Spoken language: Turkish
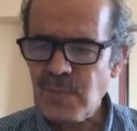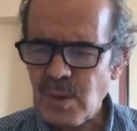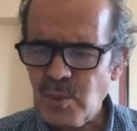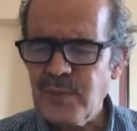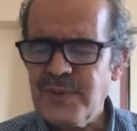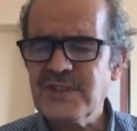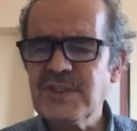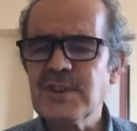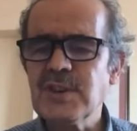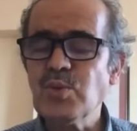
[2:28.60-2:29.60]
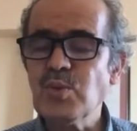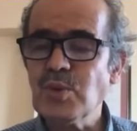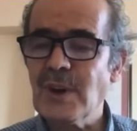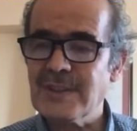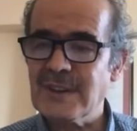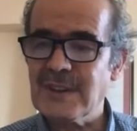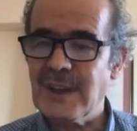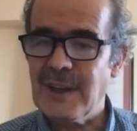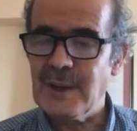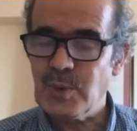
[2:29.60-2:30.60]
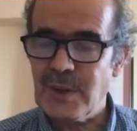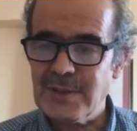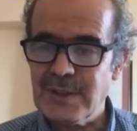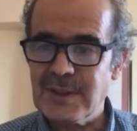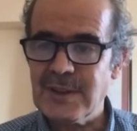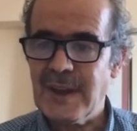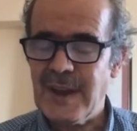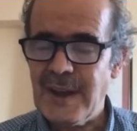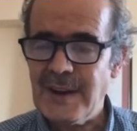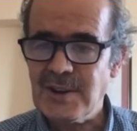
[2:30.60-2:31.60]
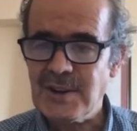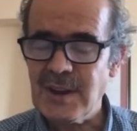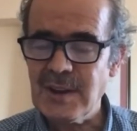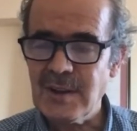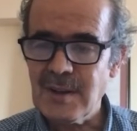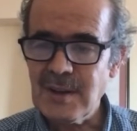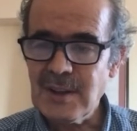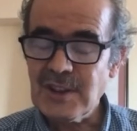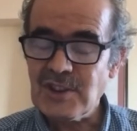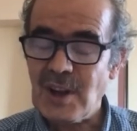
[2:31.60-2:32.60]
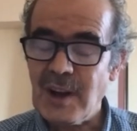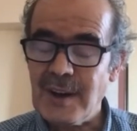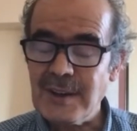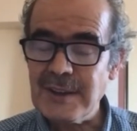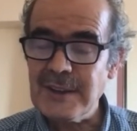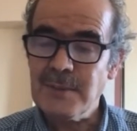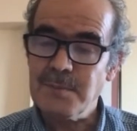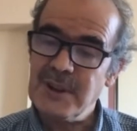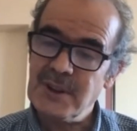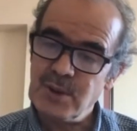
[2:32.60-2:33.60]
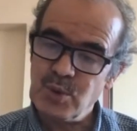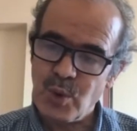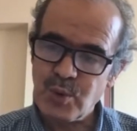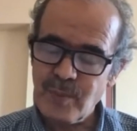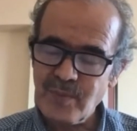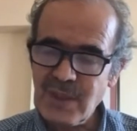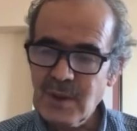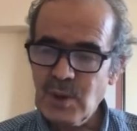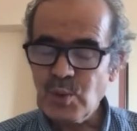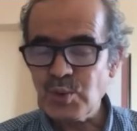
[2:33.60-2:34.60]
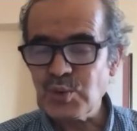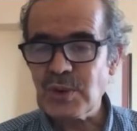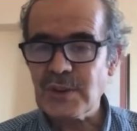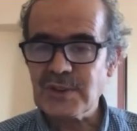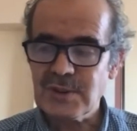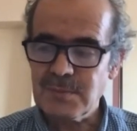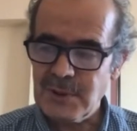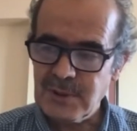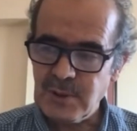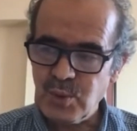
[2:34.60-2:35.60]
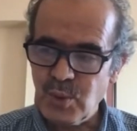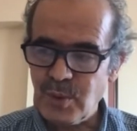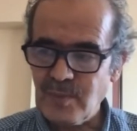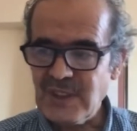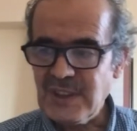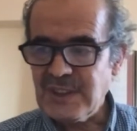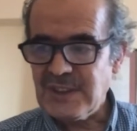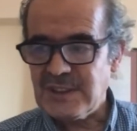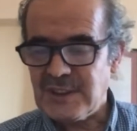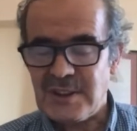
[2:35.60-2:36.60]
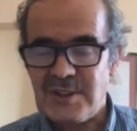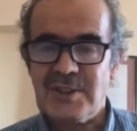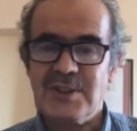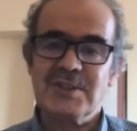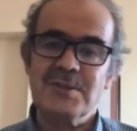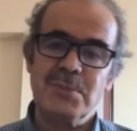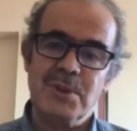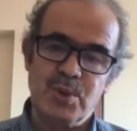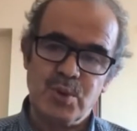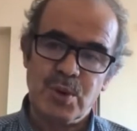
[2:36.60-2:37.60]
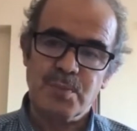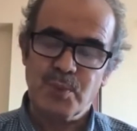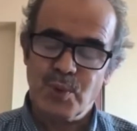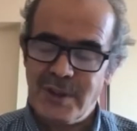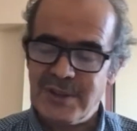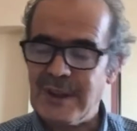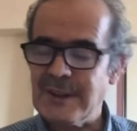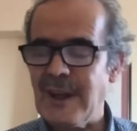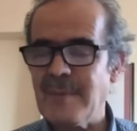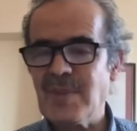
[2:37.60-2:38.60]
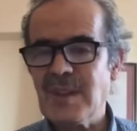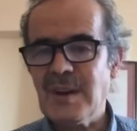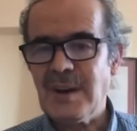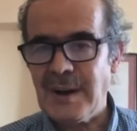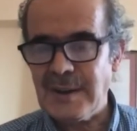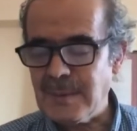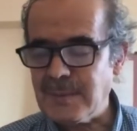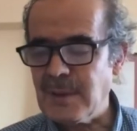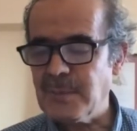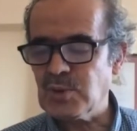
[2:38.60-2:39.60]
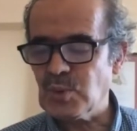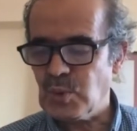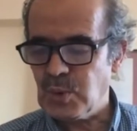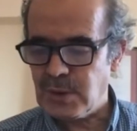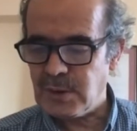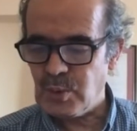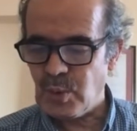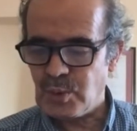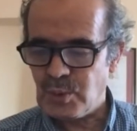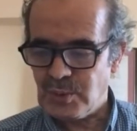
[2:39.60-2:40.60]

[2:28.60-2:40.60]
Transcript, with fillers: bu fiziki dünyadaki, evrendeki her şey saniini bildiriyor. Ustasını bildiriyor, yaratıcısını bildiriyor. Bu nedenle Adem kelimesi kullanılıyor